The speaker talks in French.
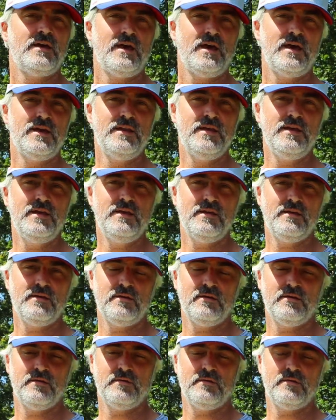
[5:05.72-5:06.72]
elle est
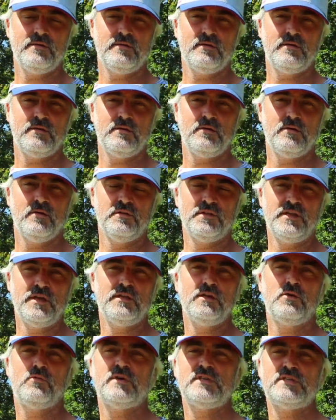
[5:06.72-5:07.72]
en
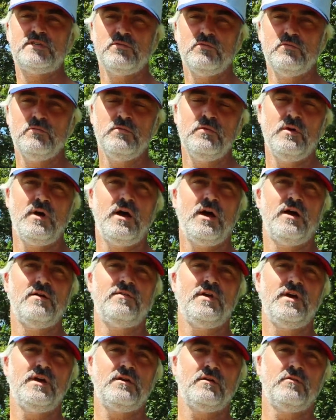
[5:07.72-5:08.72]
adéquation
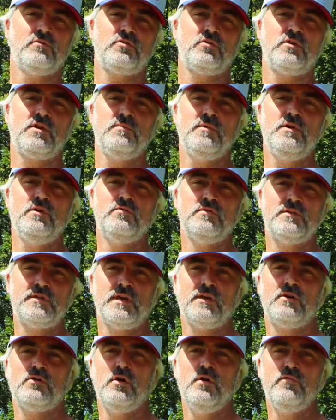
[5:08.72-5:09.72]
avec, entre guillemets, le
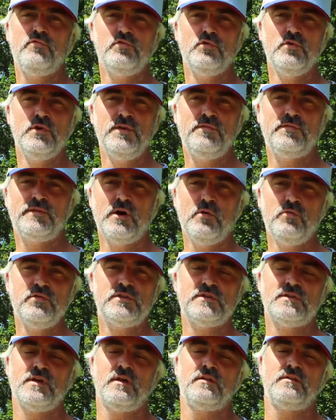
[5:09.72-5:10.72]
take-off ou le
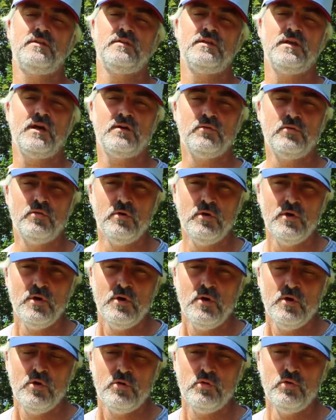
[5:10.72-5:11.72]
lift-out, c'est-à-dire le,
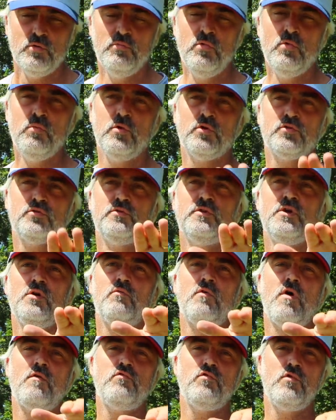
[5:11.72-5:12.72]
le moment donné où
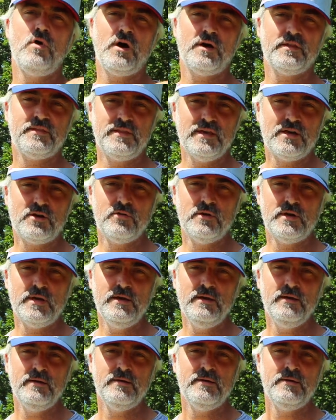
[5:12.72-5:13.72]
on va vouloir
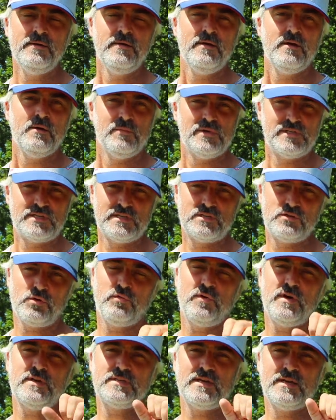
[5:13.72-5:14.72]
décoller. Mais cette
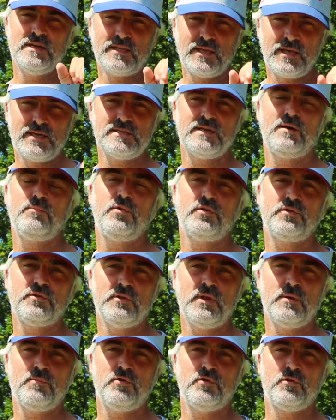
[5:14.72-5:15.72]
surface, elle est très
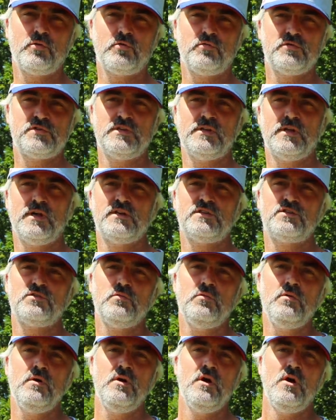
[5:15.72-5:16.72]
importante à prendre en
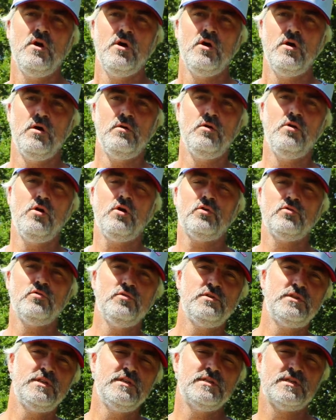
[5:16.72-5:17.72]
considération lors de
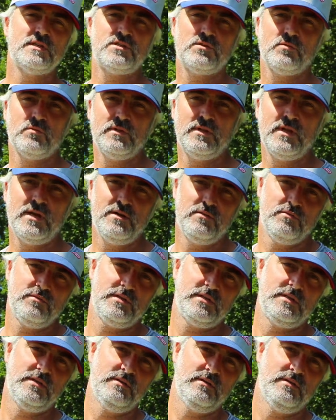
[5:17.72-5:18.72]
l'utilisation de l'aile
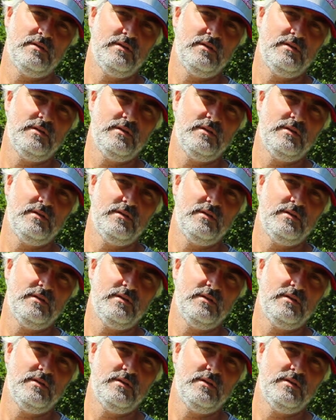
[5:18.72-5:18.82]
aussi.